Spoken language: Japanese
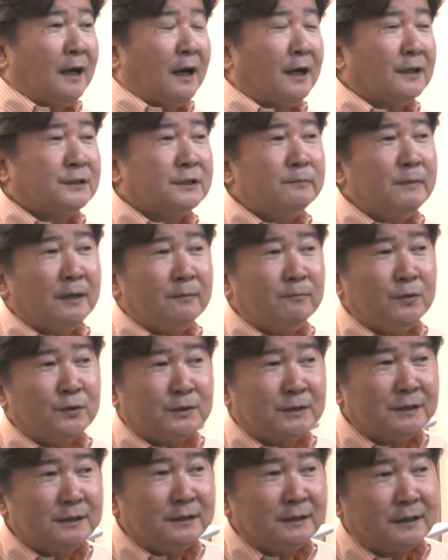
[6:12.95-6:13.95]
8万文
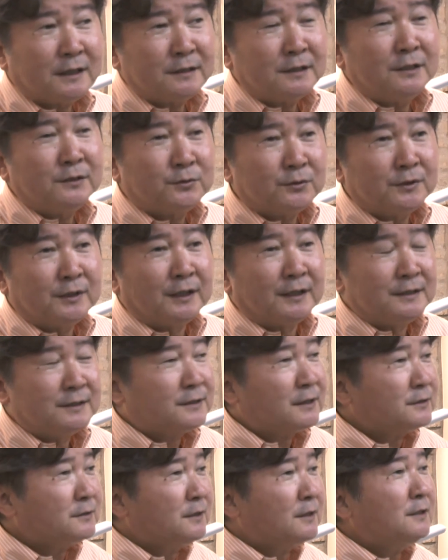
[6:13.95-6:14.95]
字いかないとね一
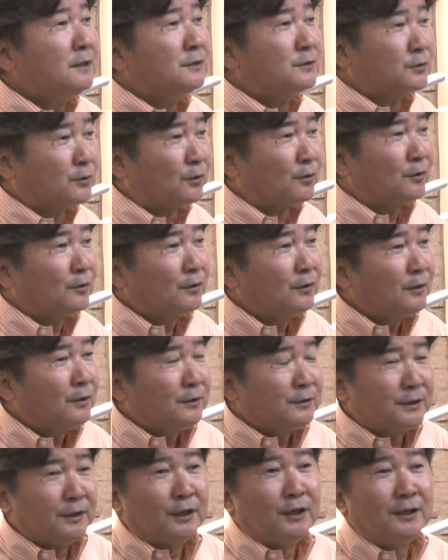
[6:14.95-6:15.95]
冊にならないんですよ
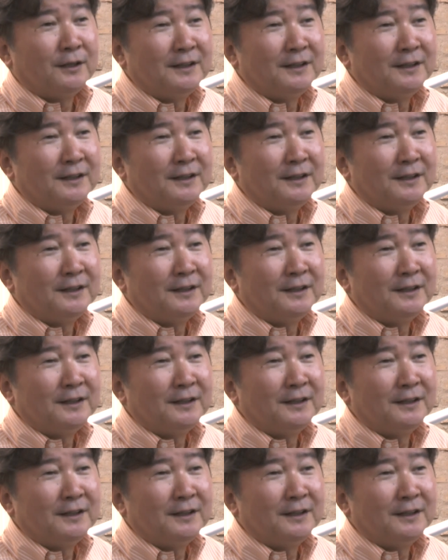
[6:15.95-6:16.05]
で